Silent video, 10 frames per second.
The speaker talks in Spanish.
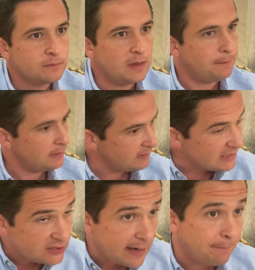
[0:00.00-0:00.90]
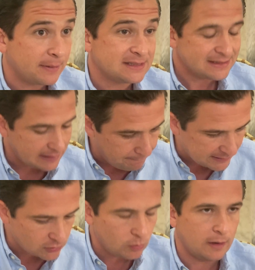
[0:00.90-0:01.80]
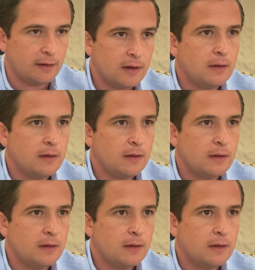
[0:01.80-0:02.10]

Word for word: Y, ni Chiapas, es Tapachula.